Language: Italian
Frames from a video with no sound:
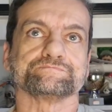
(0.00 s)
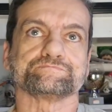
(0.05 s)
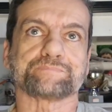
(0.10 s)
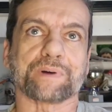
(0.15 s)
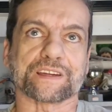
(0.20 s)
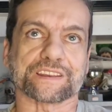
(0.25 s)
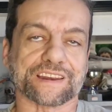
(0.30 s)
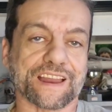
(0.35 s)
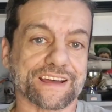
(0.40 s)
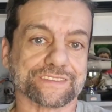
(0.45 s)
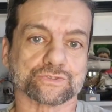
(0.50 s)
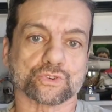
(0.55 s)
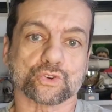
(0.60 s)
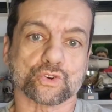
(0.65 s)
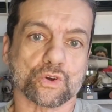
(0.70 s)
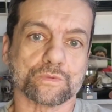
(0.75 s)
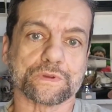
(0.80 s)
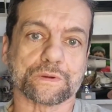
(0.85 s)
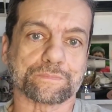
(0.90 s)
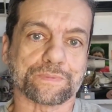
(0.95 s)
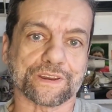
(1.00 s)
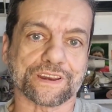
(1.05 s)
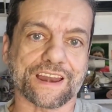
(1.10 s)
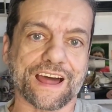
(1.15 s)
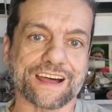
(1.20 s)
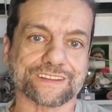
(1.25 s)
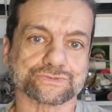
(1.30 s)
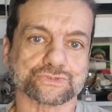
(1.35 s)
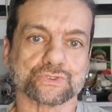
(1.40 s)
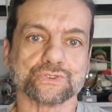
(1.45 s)
parlando come ha
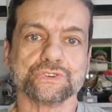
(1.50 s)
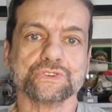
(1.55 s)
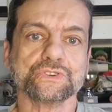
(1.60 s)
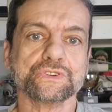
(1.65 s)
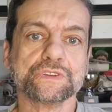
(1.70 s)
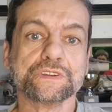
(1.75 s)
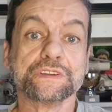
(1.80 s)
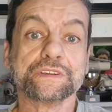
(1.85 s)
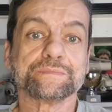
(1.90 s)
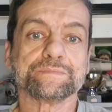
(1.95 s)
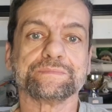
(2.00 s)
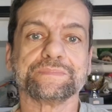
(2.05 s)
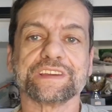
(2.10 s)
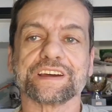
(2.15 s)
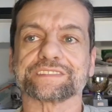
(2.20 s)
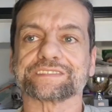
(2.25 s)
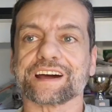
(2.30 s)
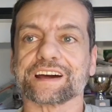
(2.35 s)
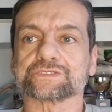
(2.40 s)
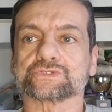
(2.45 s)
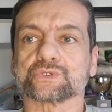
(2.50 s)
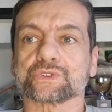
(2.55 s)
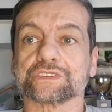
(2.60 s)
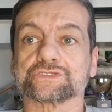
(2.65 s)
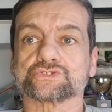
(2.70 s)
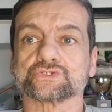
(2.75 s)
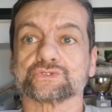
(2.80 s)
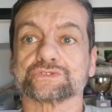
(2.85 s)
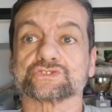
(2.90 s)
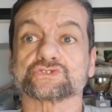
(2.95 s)
parlato, mi ha dato
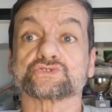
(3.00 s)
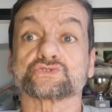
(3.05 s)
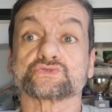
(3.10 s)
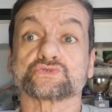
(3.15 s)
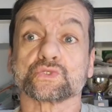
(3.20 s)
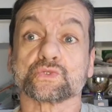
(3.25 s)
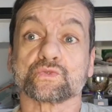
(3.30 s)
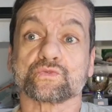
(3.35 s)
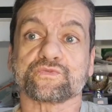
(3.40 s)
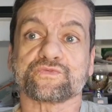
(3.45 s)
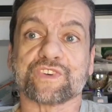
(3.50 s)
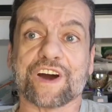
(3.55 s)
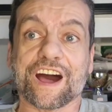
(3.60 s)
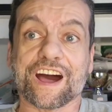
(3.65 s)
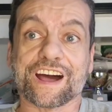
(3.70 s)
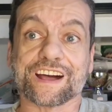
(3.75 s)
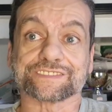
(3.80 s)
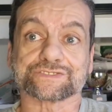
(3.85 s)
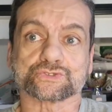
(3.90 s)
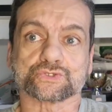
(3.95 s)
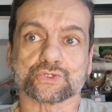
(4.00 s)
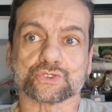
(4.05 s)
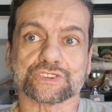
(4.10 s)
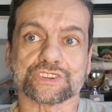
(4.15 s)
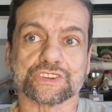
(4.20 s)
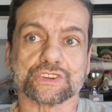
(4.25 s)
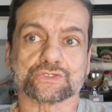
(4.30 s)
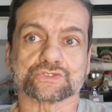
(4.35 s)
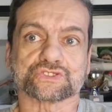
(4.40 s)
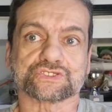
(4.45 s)
ragione sul fatto
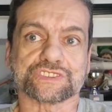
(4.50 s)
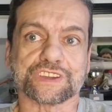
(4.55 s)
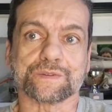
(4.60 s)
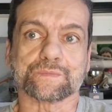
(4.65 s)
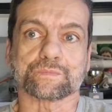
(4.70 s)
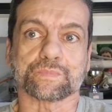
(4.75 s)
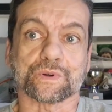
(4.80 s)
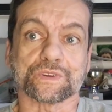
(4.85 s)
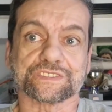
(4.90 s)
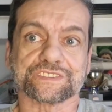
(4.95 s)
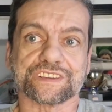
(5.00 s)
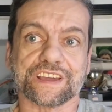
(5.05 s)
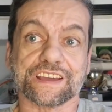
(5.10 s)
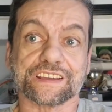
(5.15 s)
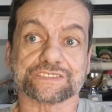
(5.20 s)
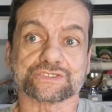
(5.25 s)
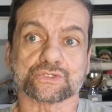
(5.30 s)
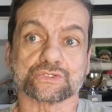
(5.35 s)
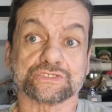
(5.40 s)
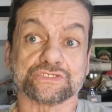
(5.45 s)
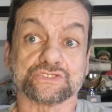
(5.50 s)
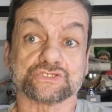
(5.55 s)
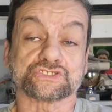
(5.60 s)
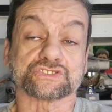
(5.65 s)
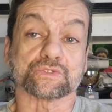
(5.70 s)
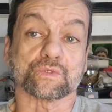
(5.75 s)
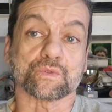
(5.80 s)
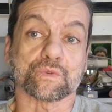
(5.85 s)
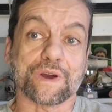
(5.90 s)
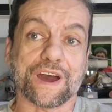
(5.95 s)
che io tempo addietro gli
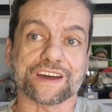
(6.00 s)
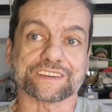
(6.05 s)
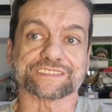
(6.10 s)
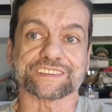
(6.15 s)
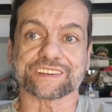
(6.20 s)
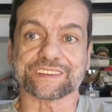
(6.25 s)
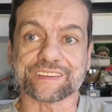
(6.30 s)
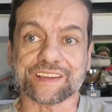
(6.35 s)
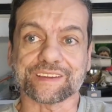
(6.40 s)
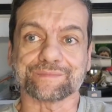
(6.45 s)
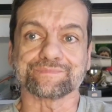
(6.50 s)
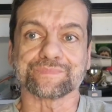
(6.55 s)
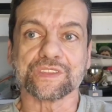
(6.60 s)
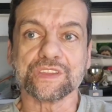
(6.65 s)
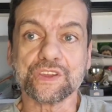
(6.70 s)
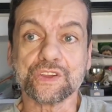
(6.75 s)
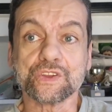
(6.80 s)
dicevo guarda che